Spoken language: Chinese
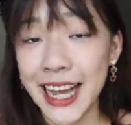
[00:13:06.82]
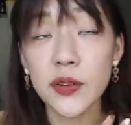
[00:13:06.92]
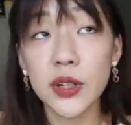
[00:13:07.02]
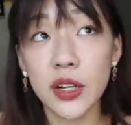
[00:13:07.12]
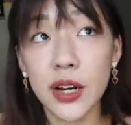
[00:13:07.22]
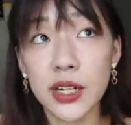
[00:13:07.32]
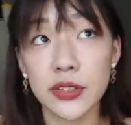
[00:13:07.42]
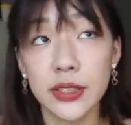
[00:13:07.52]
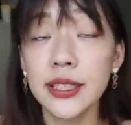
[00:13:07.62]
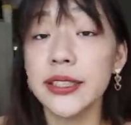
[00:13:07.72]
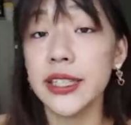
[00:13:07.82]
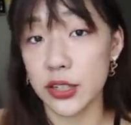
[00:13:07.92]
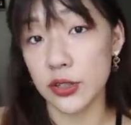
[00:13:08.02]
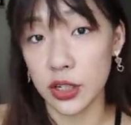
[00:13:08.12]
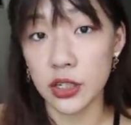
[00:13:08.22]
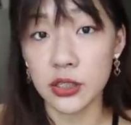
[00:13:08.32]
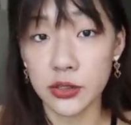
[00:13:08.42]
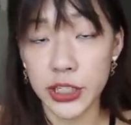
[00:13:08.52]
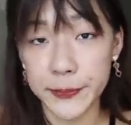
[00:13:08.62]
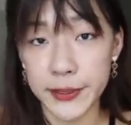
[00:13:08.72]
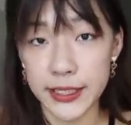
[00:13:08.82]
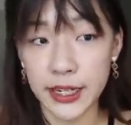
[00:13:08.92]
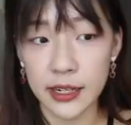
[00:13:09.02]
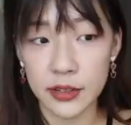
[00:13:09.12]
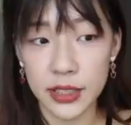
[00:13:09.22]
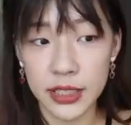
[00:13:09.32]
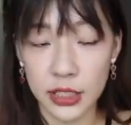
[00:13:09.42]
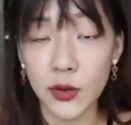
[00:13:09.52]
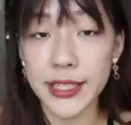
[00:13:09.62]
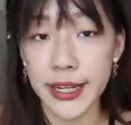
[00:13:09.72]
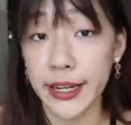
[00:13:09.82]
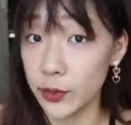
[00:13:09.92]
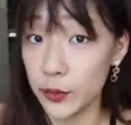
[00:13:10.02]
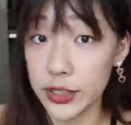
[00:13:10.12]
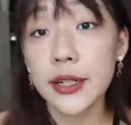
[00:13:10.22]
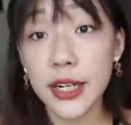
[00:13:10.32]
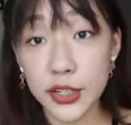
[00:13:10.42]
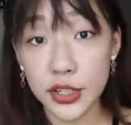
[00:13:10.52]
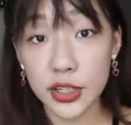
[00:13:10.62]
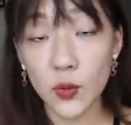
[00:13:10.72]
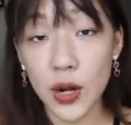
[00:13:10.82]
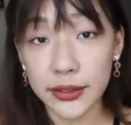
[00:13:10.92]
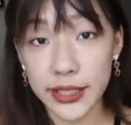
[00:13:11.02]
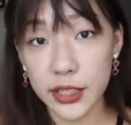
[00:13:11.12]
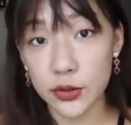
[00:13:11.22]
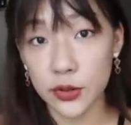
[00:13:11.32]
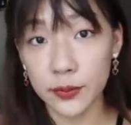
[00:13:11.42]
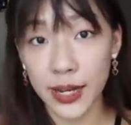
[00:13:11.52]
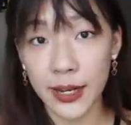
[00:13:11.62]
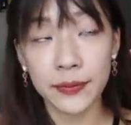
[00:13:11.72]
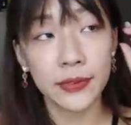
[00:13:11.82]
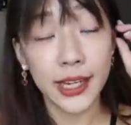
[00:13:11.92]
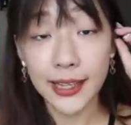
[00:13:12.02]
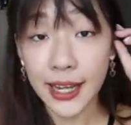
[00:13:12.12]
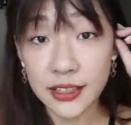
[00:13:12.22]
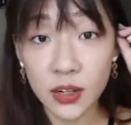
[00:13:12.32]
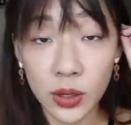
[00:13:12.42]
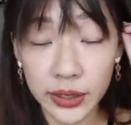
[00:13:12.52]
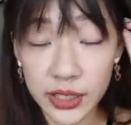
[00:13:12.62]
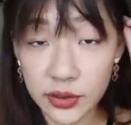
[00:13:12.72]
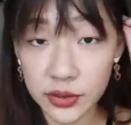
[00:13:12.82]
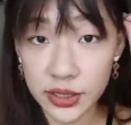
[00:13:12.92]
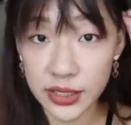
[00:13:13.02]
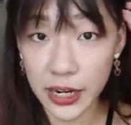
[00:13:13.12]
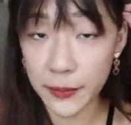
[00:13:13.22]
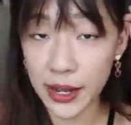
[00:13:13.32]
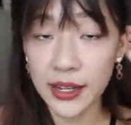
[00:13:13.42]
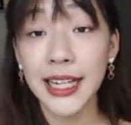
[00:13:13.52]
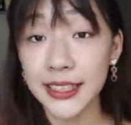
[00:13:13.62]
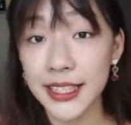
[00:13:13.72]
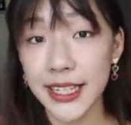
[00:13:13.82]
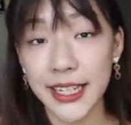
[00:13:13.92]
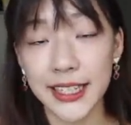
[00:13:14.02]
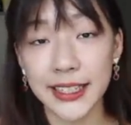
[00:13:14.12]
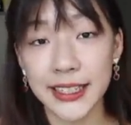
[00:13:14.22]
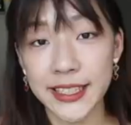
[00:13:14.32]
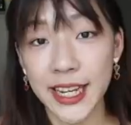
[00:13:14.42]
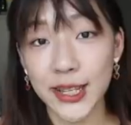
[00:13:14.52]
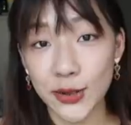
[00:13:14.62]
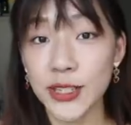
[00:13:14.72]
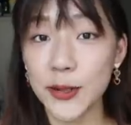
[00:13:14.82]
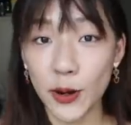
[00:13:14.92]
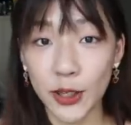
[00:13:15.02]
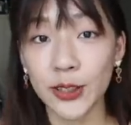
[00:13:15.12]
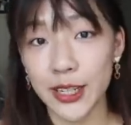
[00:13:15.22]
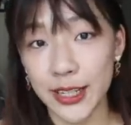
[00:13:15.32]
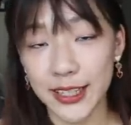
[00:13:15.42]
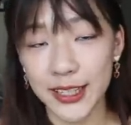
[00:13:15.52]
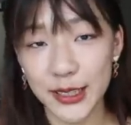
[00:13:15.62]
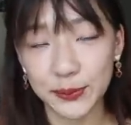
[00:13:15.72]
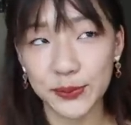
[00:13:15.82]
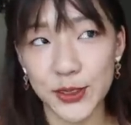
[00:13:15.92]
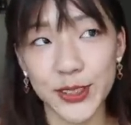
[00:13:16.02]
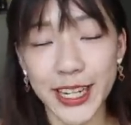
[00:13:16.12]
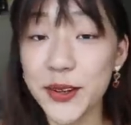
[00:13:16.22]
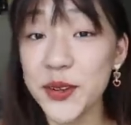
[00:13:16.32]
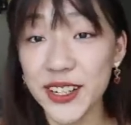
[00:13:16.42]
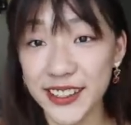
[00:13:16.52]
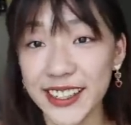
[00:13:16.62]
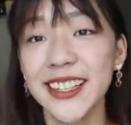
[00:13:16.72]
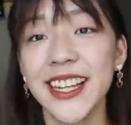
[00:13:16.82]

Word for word: 英文的话就是特定的时候我会比较习惯讲英文。认识汪定中吗？大家知道汪定中是谁吗？他是一个念 UC Berkeley 的，就是音乐人。